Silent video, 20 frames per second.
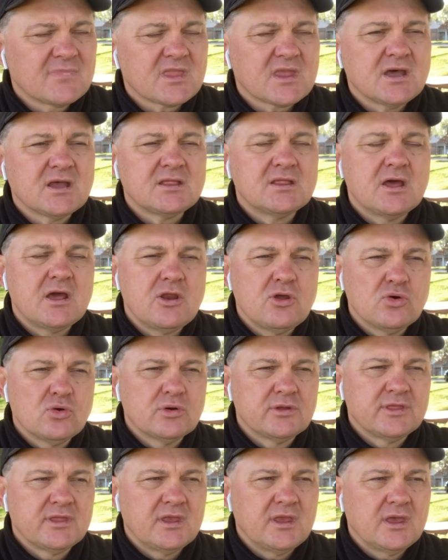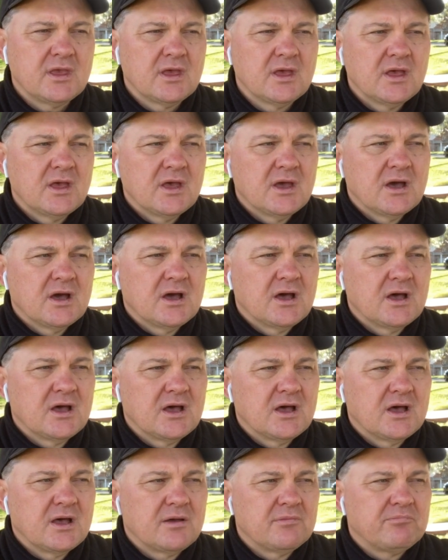одаренные,
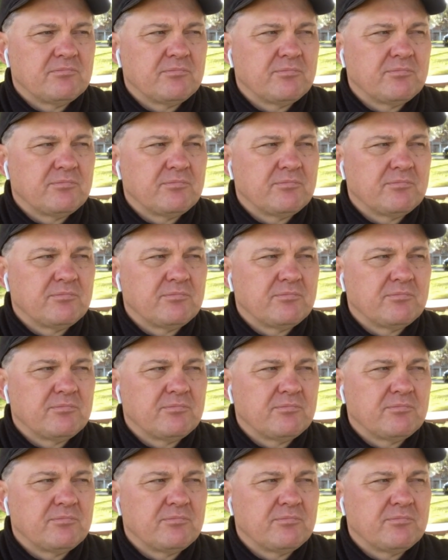а,